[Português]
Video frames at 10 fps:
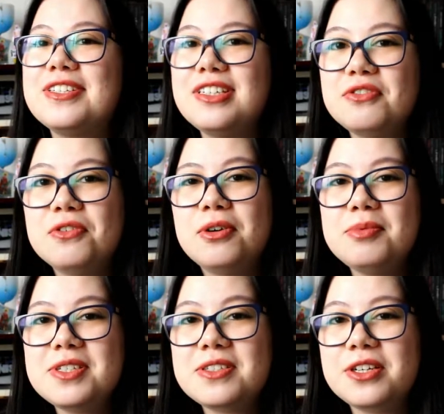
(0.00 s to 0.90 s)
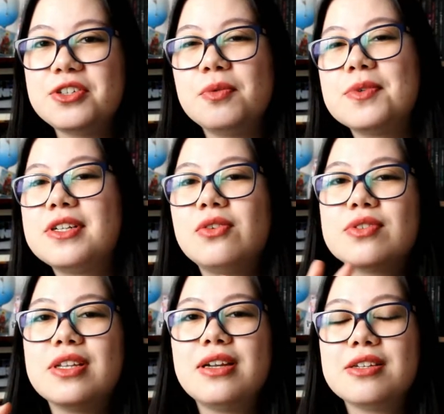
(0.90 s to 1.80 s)
assim que ficou a minha estante, vou mostrar
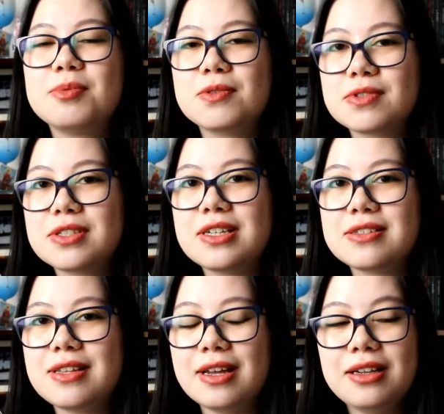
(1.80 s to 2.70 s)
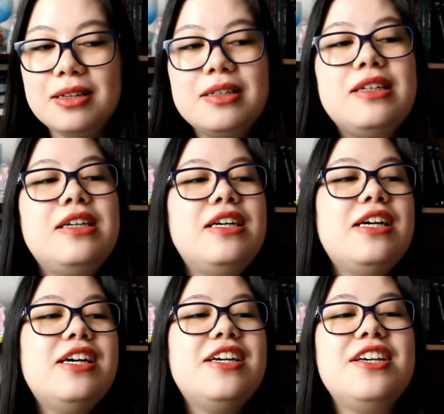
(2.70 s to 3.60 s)
alguns detalhes pra vocês dela.
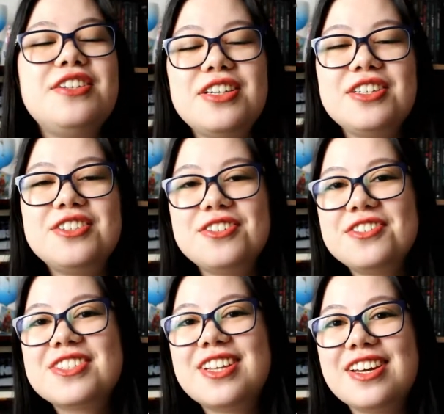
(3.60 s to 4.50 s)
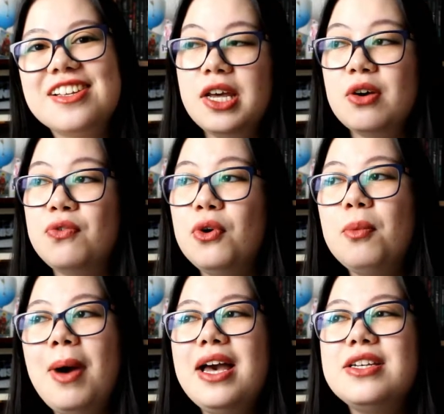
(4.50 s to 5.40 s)
E, gente, eu gostei. Foram
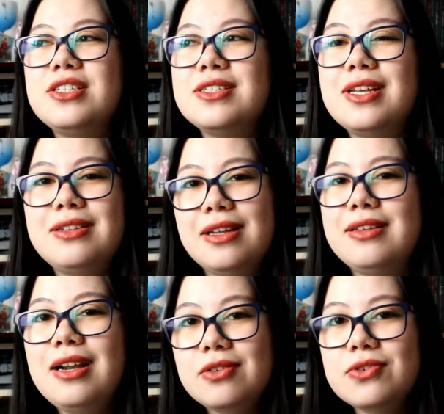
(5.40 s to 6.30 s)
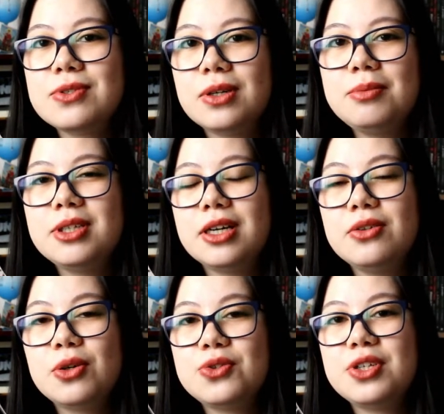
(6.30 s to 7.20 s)
mais de 70 livros, se eu não me
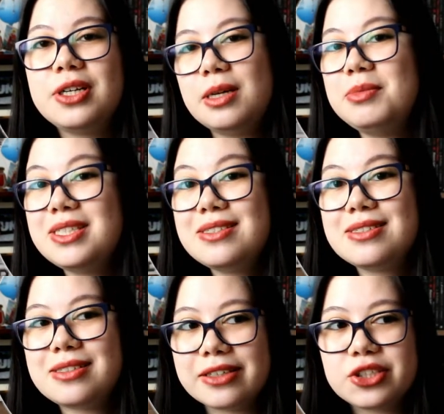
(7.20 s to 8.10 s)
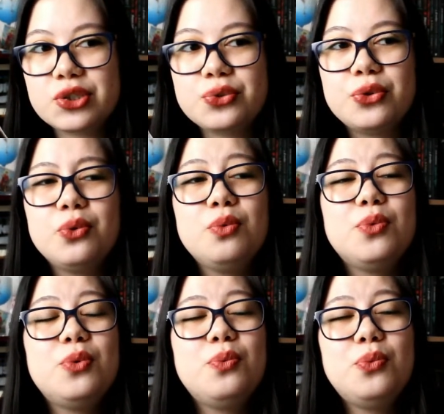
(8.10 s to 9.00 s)
engano, que eu tirei da minha estante. Foi um
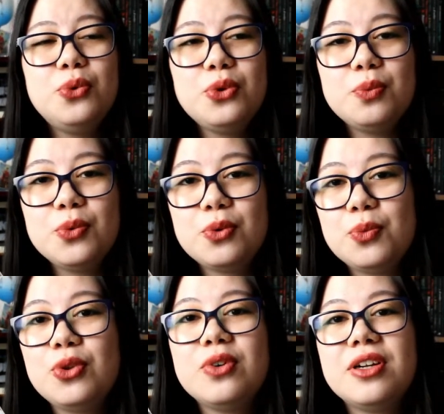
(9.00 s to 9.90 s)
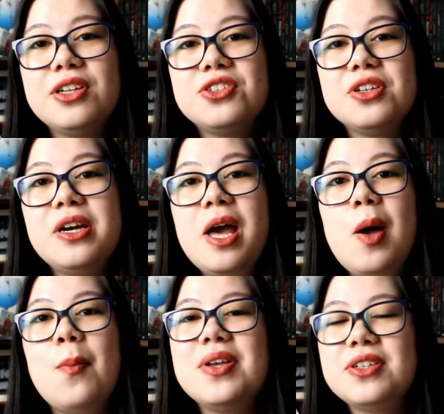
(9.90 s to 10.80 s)
número muito, muito, muito grande,
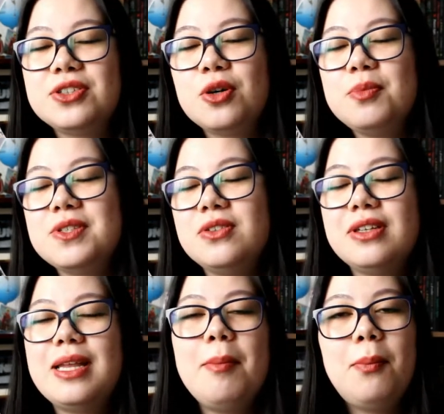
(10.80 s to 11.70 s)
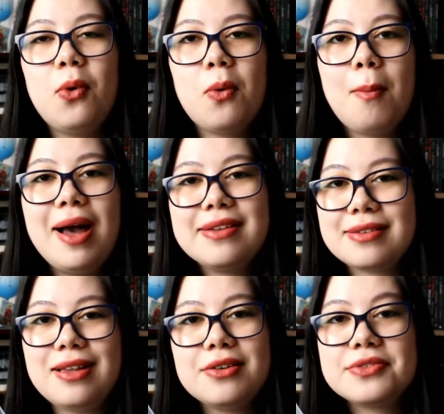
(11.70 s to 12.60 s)
mas acho que eu me sinto até um pouco mais
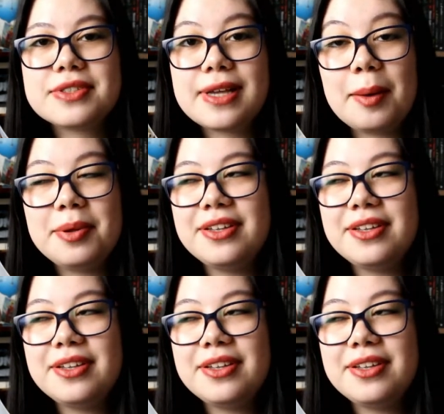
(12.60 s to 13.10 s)
leve, sabe?